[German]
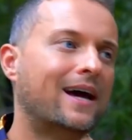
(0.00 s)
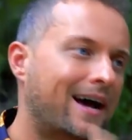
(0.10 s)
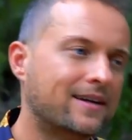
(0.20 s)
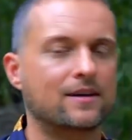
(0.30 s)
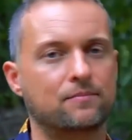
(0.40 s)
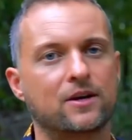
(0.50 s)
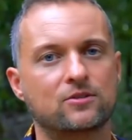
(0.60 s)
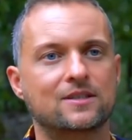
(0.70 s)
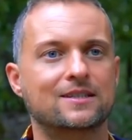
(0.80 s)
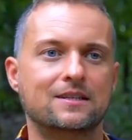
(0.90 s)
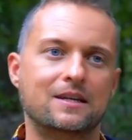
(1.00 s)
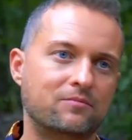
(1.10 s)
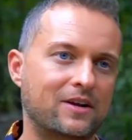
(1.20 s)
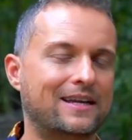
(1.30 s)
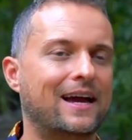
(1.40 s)
Charakter. Peroxide sind in
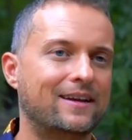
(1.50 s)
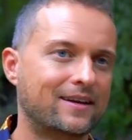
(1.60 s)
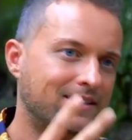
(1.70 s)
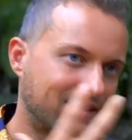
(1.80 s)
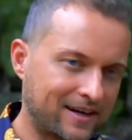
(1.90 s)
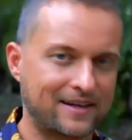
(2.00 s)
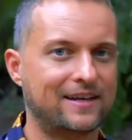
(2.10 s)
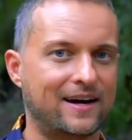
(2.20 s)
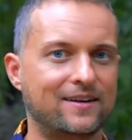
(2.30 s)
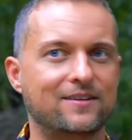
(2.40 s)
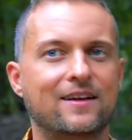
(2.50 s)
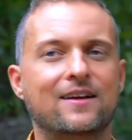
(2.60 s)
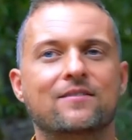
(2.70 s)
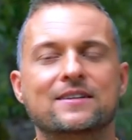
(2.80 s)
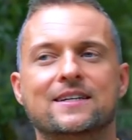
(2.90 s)
dem Fall keine richtigen Radikale,
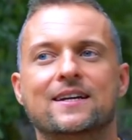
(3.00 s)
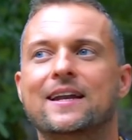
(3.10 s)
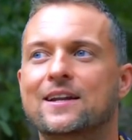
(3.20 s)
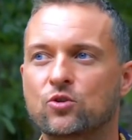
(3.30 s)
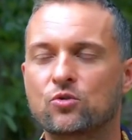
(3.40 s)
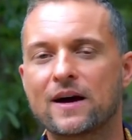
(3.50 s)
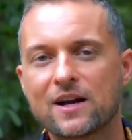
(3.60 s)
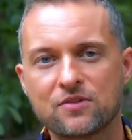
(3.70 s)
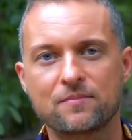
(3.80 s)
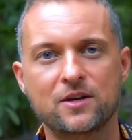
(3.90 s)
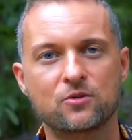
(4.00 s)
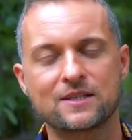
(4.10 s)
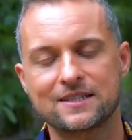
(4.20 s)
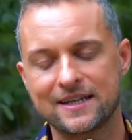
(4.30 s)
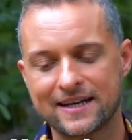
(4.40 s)
weil sie keine Elektronenmangelverbindungen sind.